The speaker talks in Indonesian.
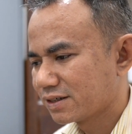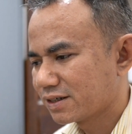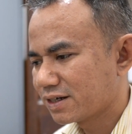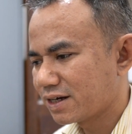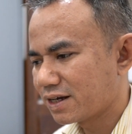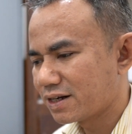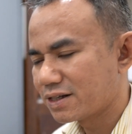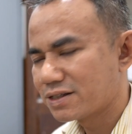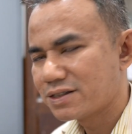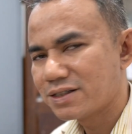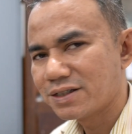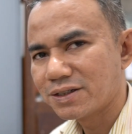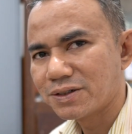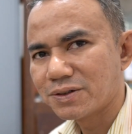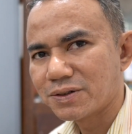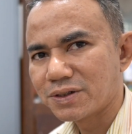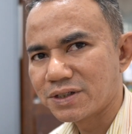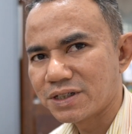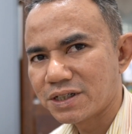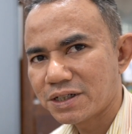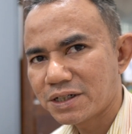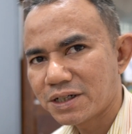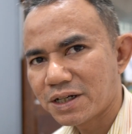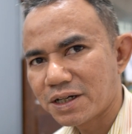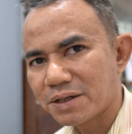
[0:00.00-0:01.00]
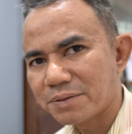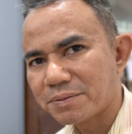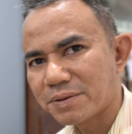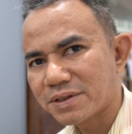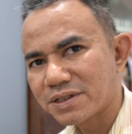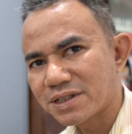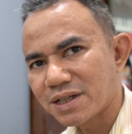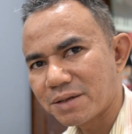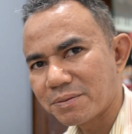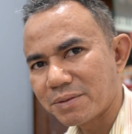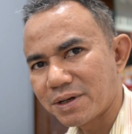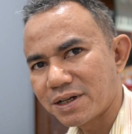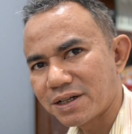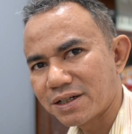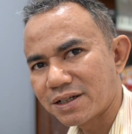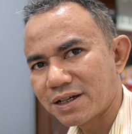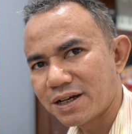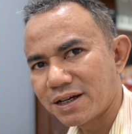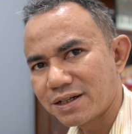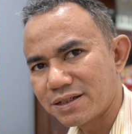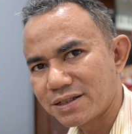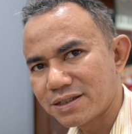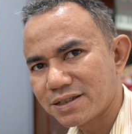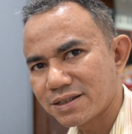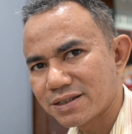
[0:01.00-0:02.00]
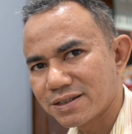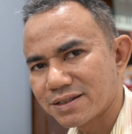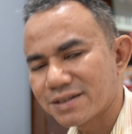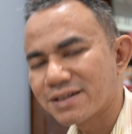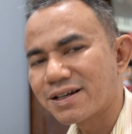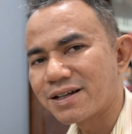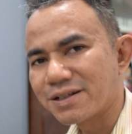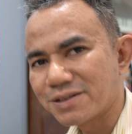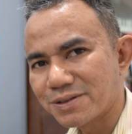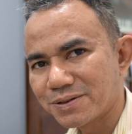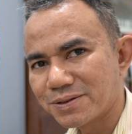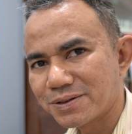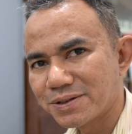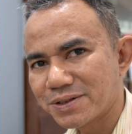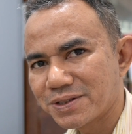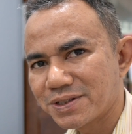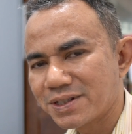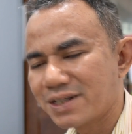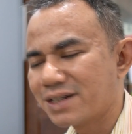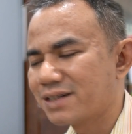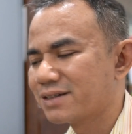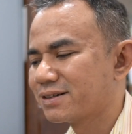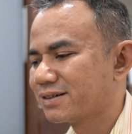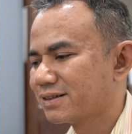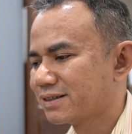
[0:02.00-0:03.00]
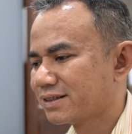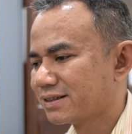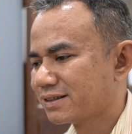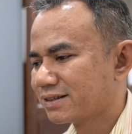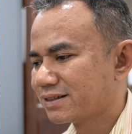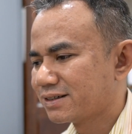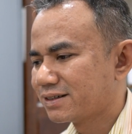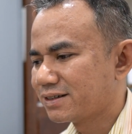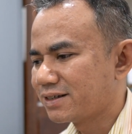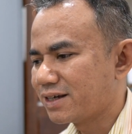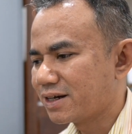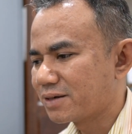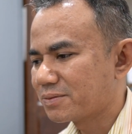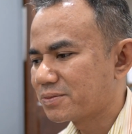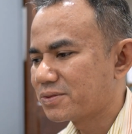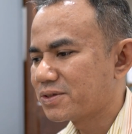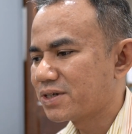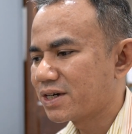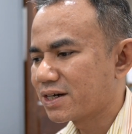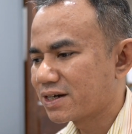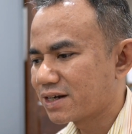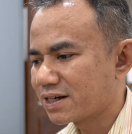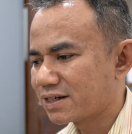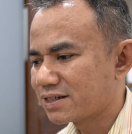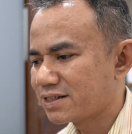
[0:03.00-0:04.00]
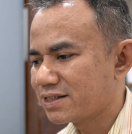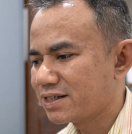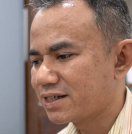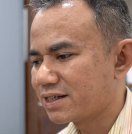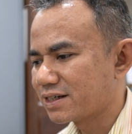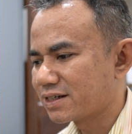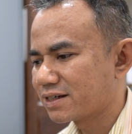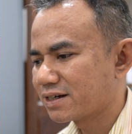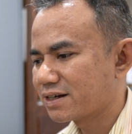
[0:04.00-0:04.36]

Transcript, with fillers: garis singgung ini adalah persamaan garis garis lurus ya yang punya gradien.